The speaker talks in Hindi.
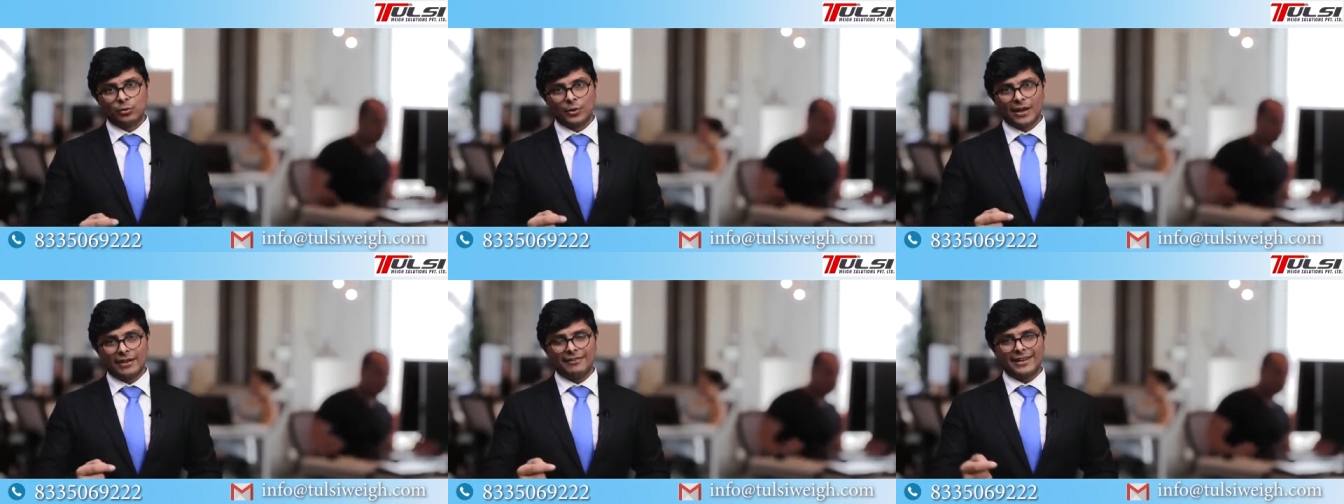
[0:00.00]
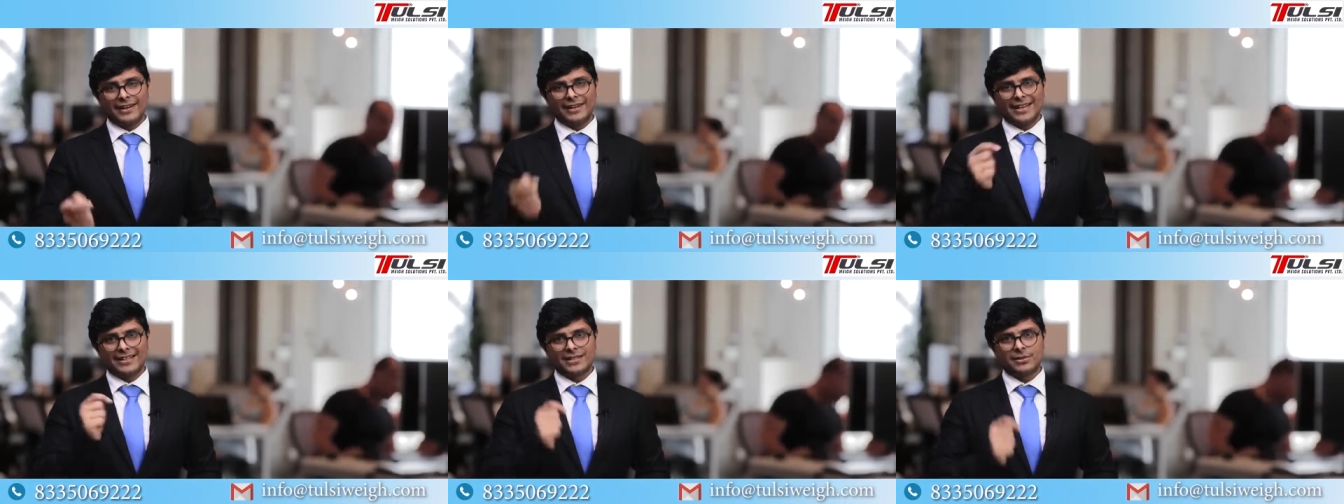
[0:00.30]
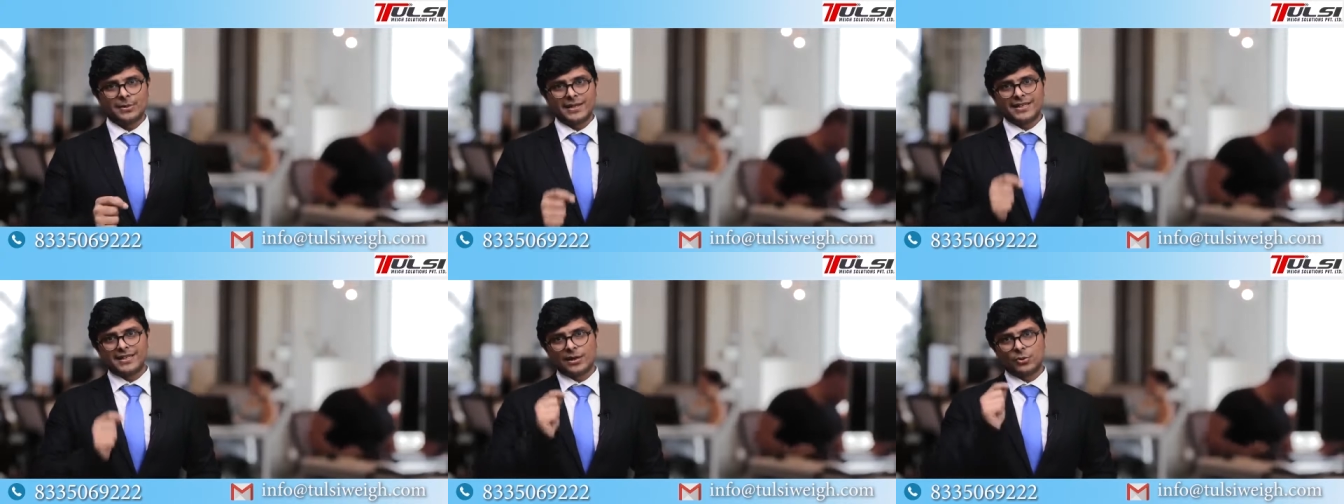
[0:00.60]
हुए हुए
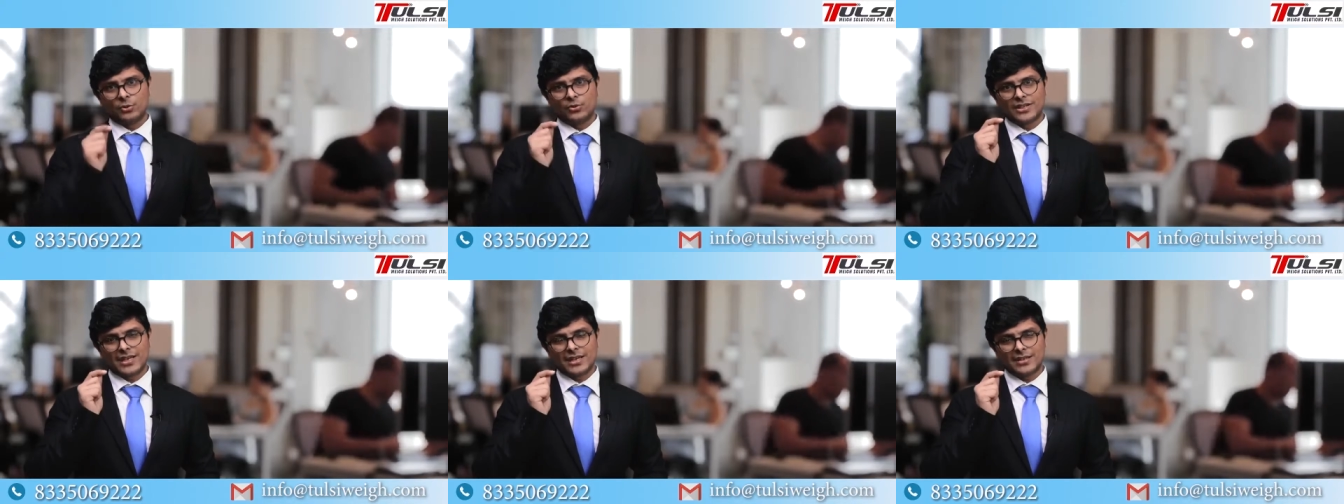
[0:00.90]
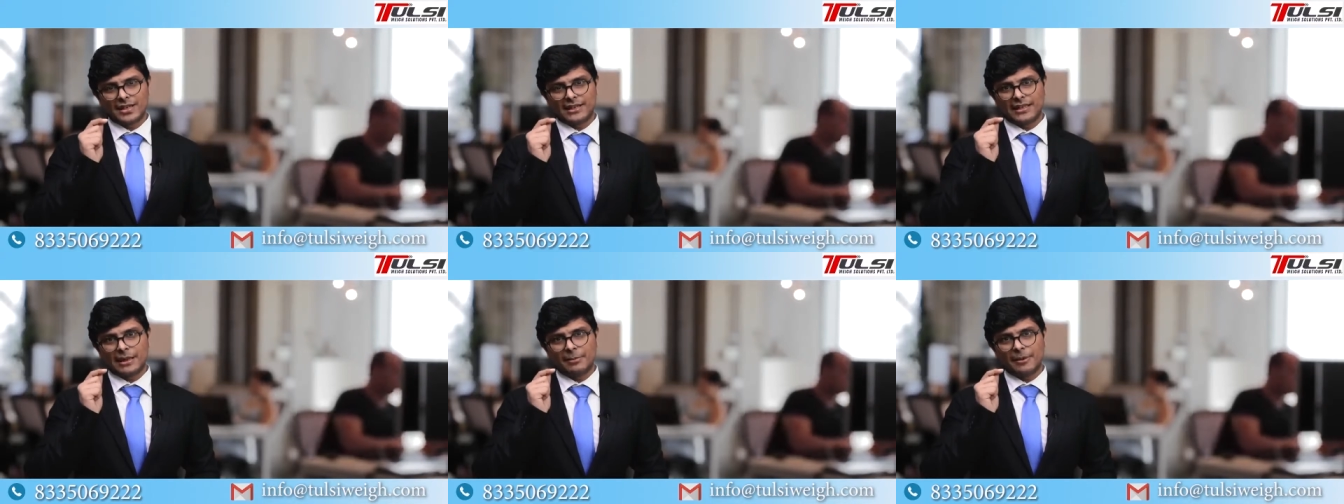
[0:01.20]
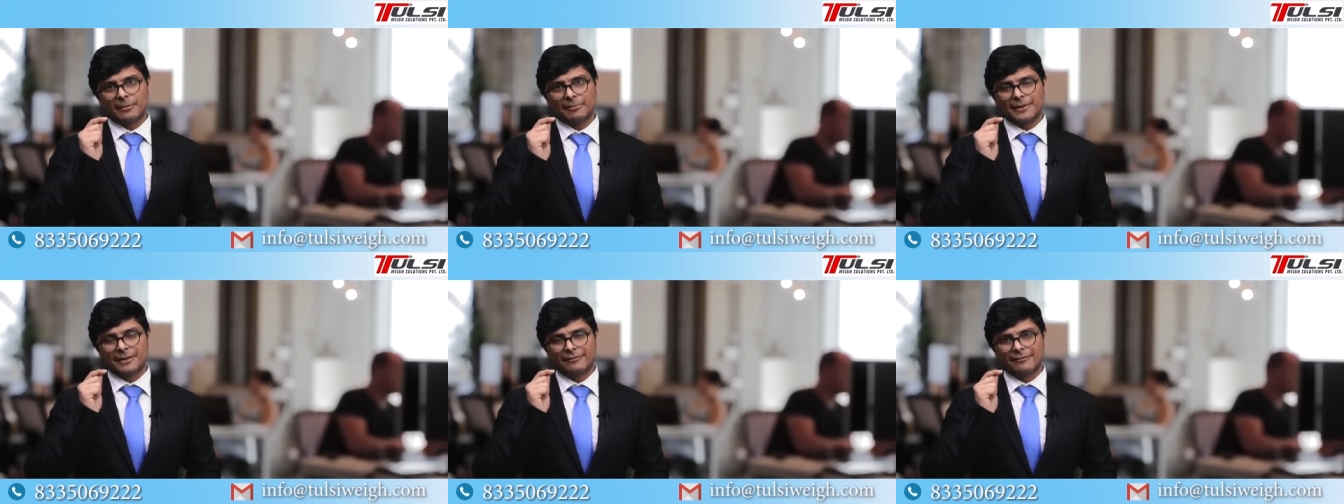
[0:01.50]
टेस्ट वेट्स है उसके साथ
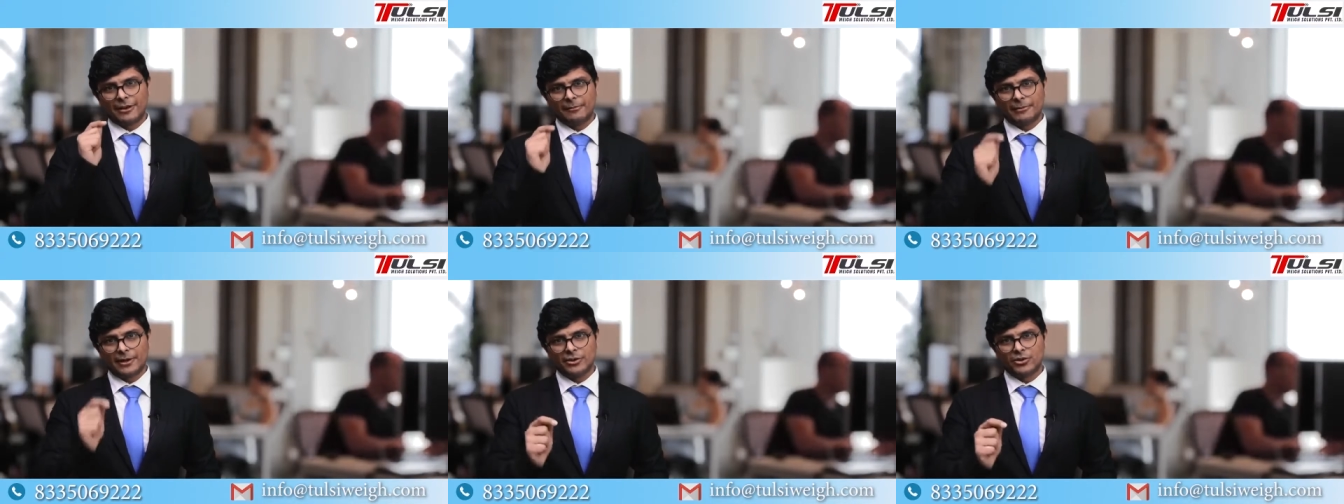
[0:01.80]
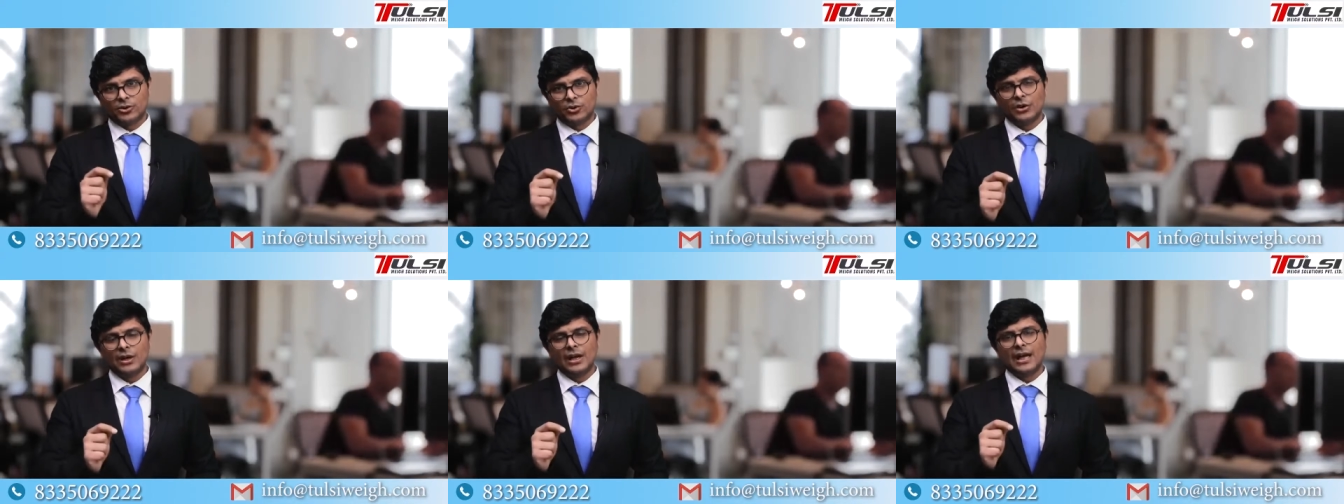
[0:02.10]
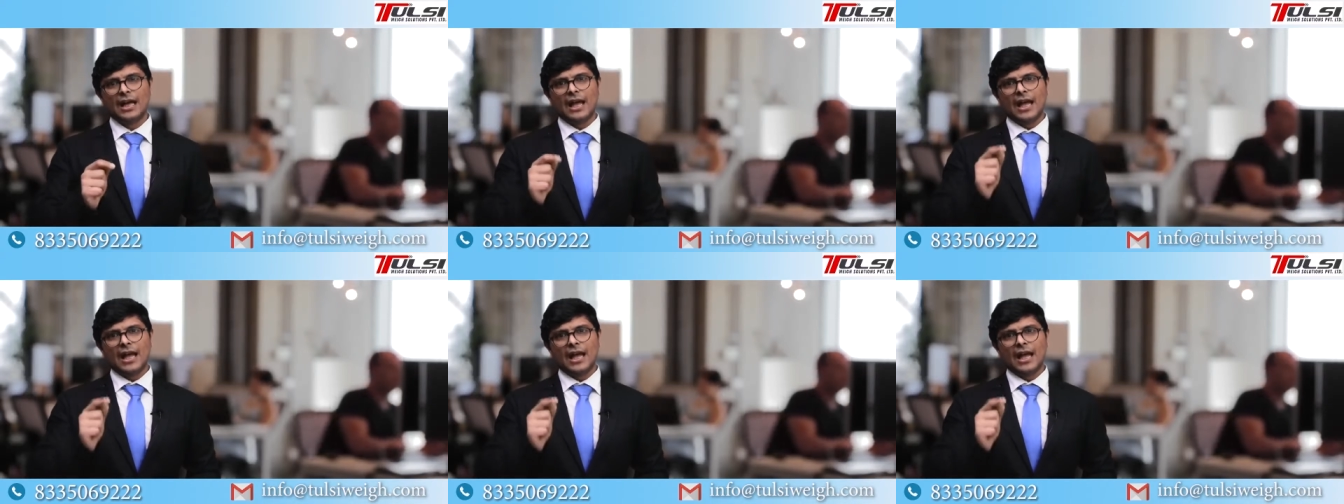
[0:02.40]
आप अपने वेवरेज को